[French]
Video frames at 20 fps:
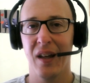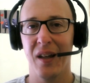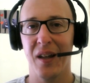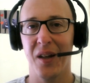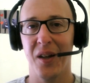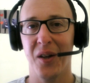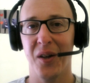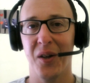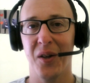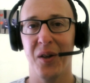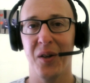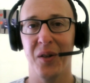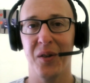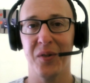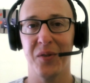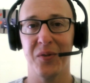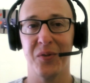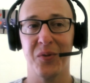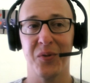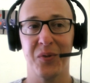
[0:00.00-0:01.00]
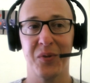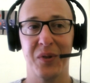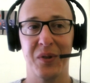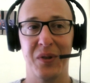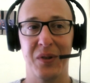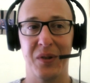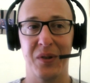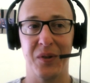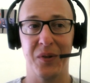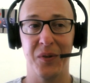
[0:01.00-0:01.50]
Euh, donc
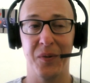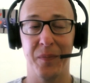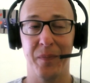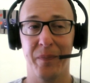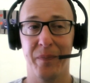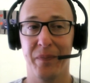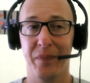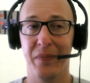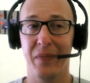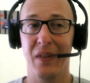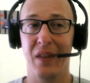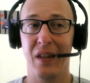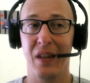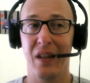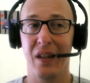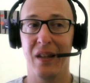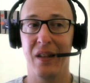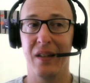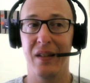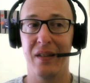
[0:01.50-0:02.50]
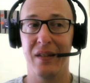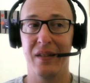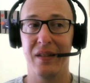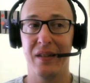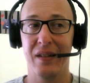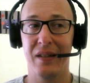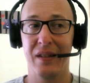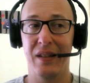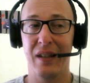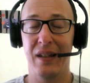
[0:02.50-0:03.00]
euh,
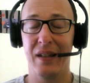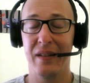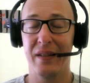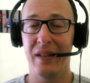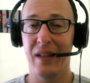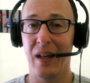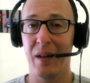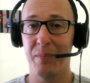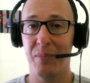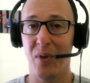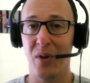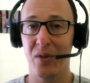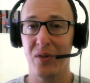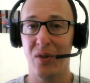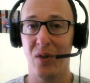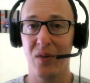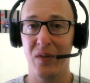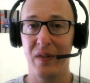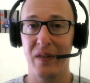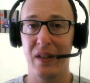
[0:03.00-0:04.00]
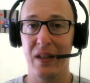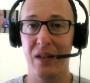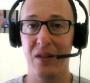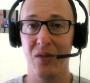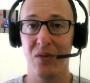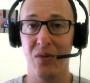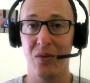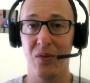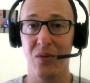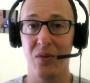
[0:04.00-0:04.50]
ce, qui est, ce qui est important c'est
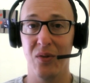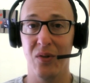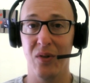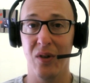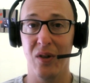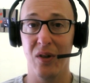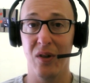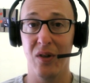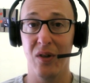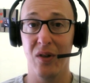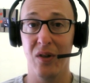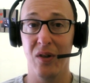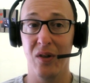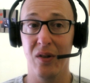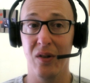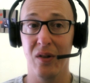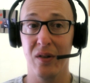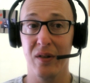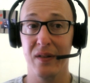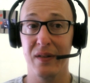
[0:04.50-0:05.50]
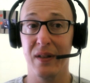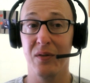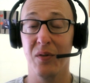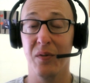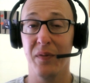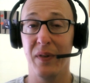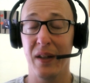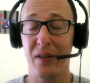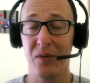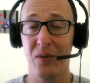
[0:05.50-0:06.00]
que c'est
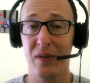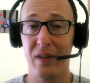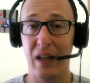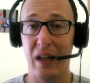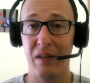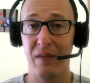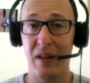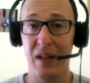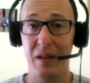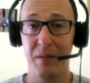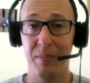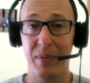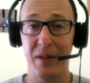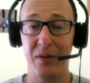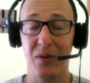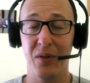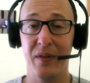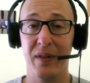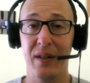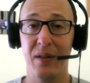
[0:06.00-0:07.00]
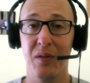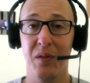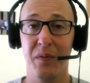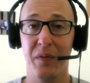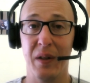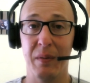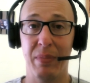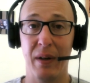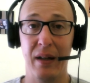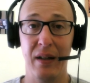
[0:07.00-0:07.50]
de faire ce travail parce que si on ne le
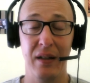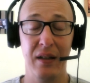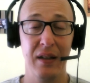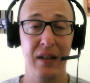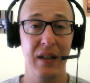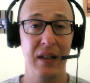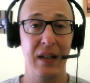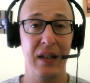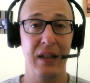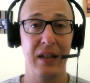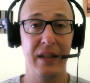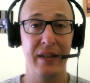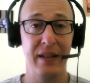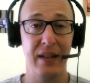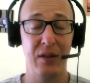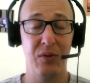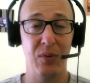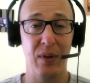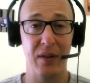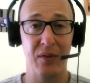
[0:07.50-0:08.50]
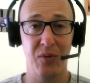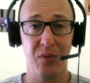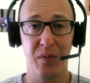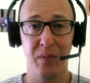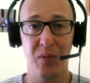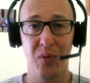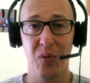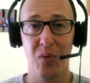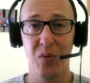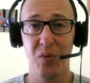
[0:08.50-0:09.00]
fait pas, les situations
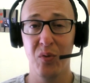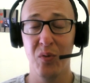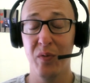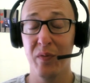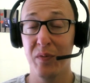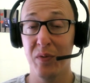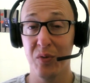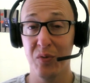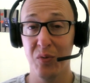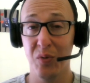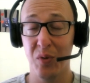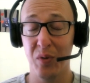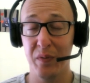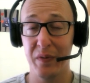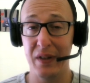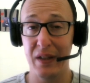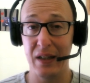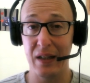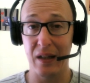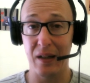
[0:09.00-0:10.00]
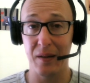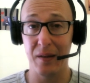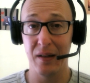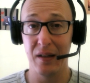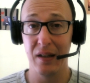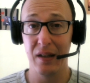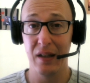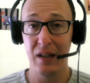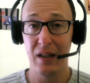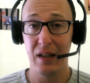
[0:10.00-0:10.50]
vont nous revenir
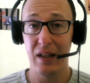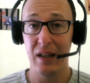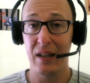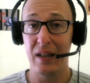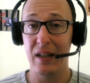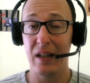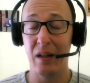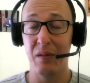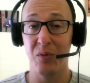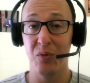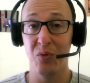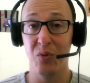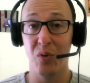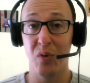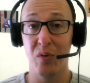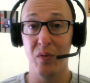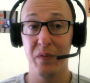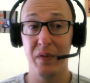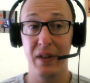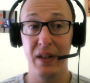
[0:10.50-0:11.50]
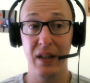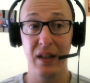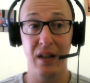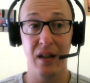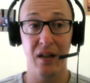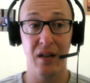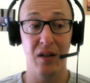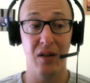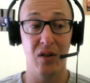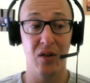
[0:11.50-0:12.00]
et elles vont nous
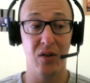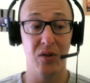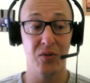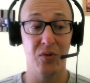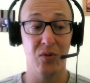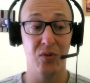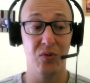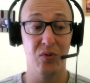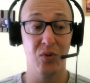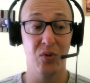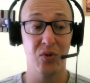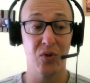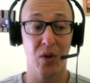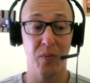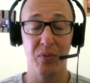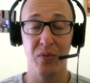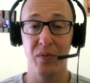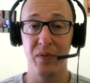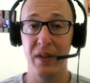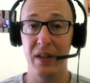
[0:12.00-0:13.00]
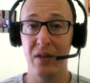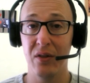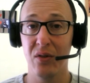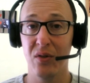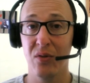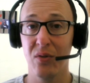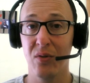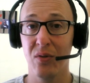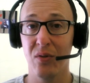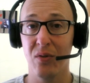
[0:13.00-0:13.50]
revenir euh, d'autant plus vite
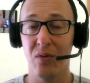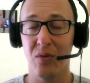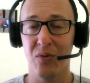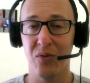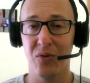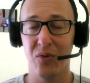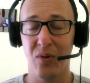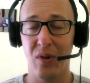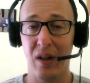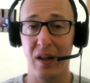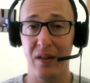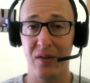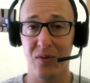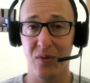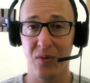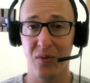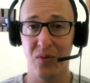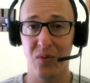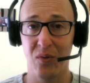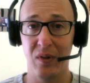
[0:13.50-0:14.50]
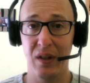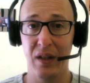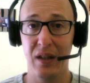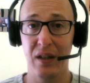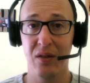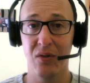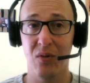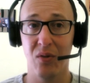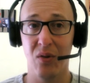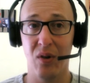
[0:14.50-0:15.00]
que l'on sera
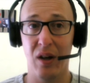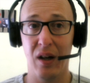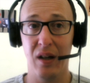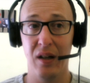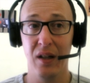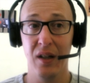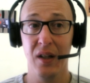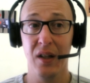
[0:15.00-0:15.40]
ascensionné, qu'on aura,